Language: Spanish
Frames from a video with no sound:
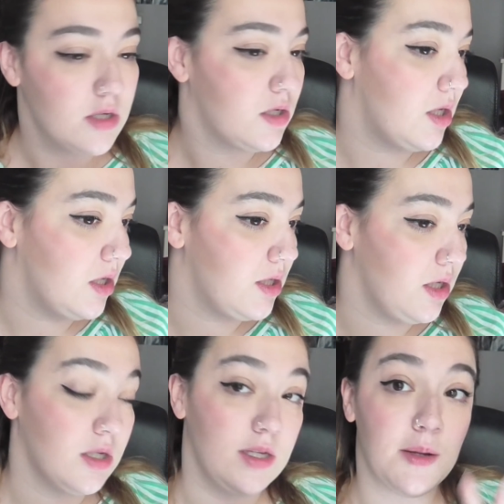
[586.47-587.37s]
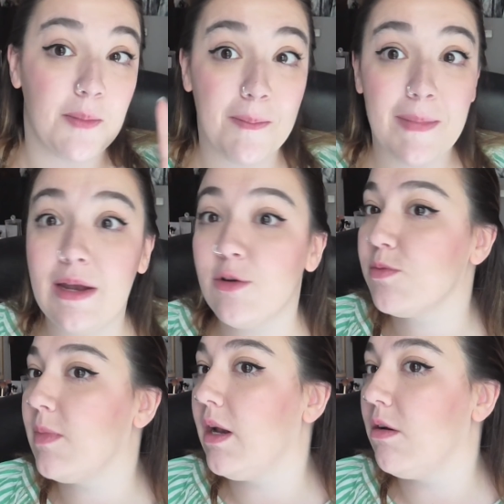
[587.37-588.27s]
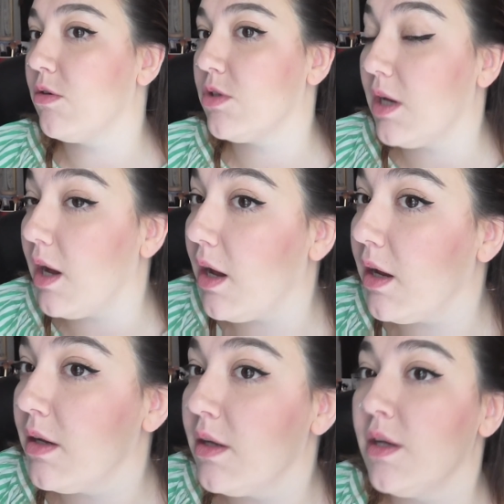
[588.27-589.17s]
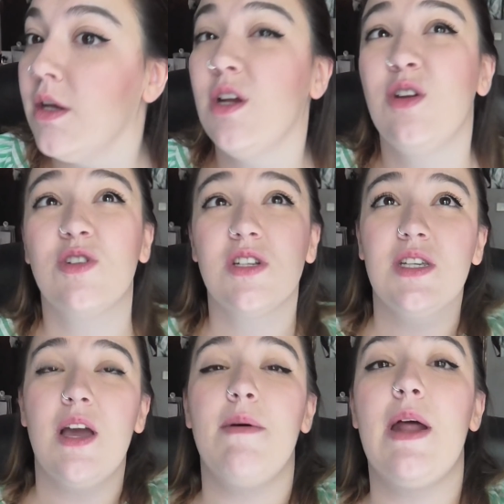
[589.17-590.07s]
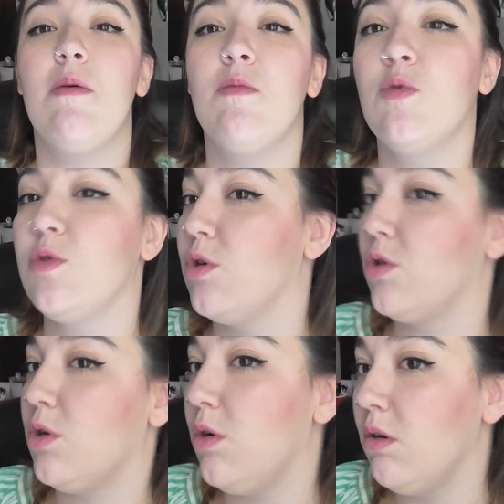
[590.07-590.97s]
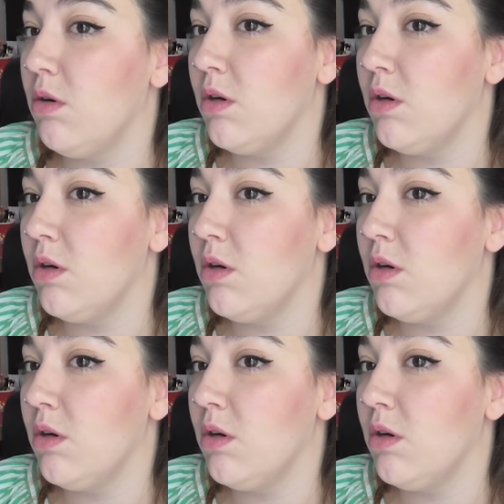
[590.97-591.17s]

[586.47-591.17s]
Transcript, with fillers: Sí, sí, sí. Menos mal. O sea, no sé si habrá mucho sol.